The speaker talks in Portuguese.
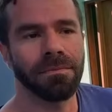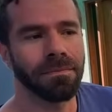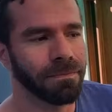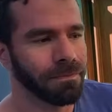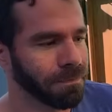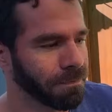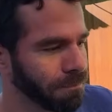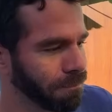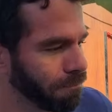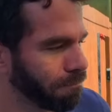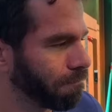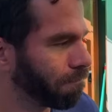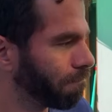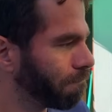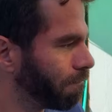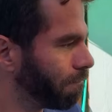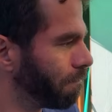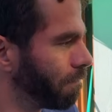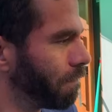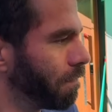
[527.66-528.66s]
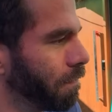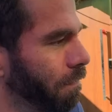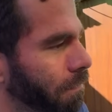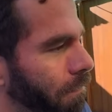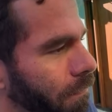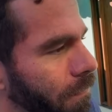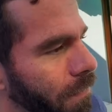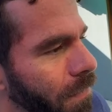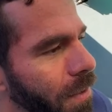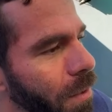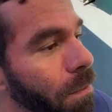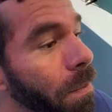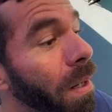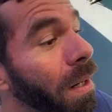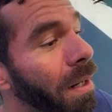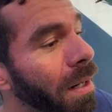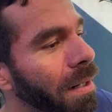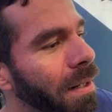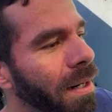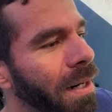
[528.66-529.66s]
tá ligado? Vou dizer, ó, mano. Pega
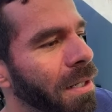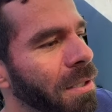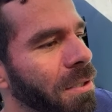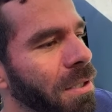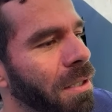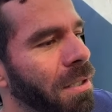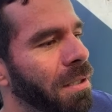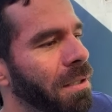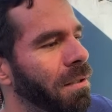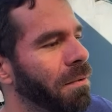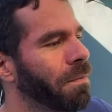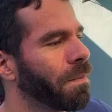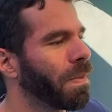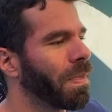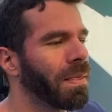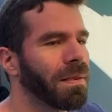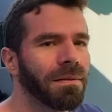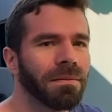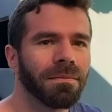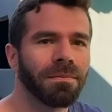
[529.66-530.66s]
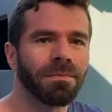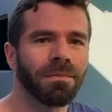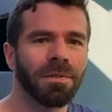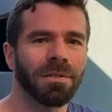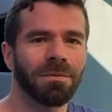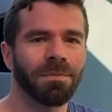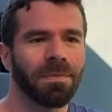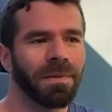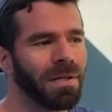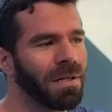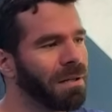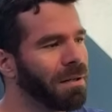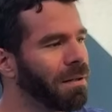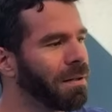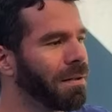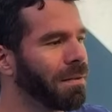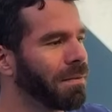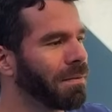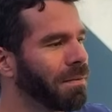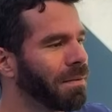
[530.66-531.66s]
a caixa ali, ó. Nossa, velho, ó.
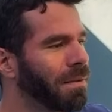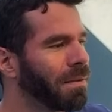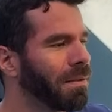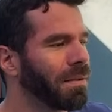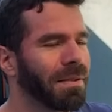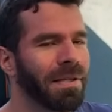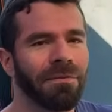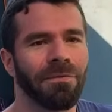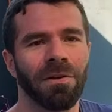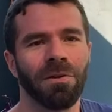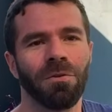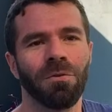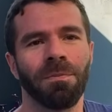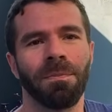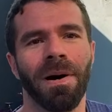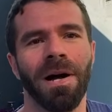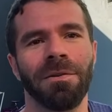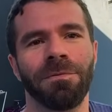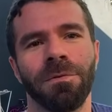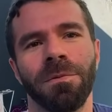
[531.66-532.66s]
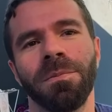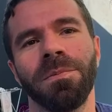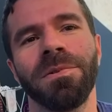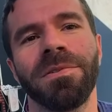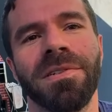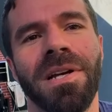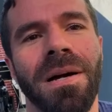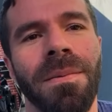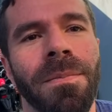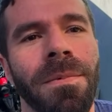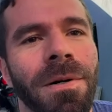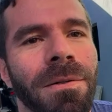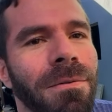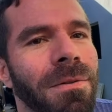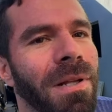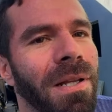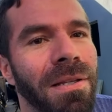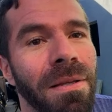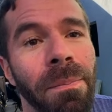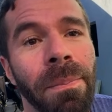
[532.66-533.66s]
Tava no pátio, fomos buscar a moto
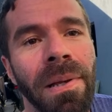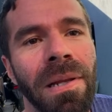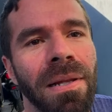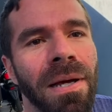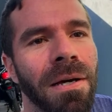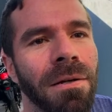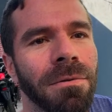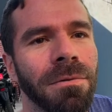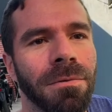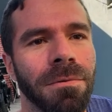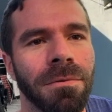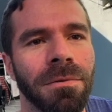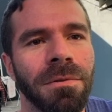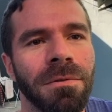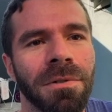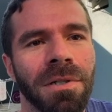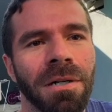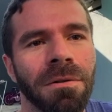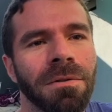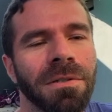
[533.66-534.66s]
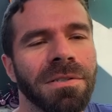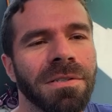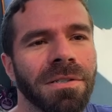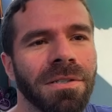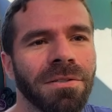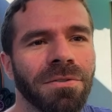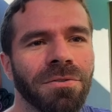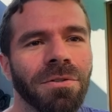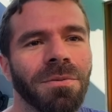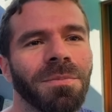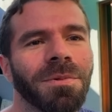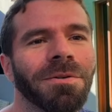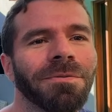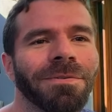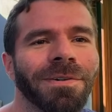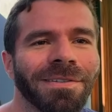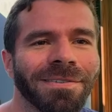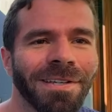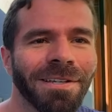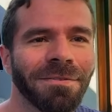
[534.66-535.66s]
lá, depenaram tudo. A única é, coisa que sobrou foi
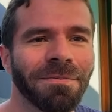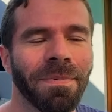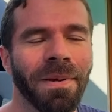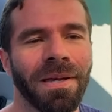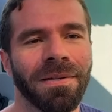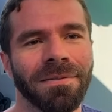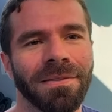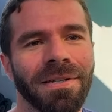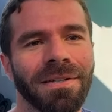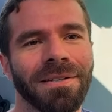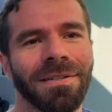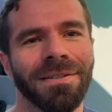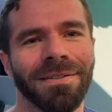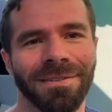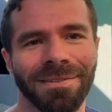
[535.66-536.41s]
essas é peças aí. É isso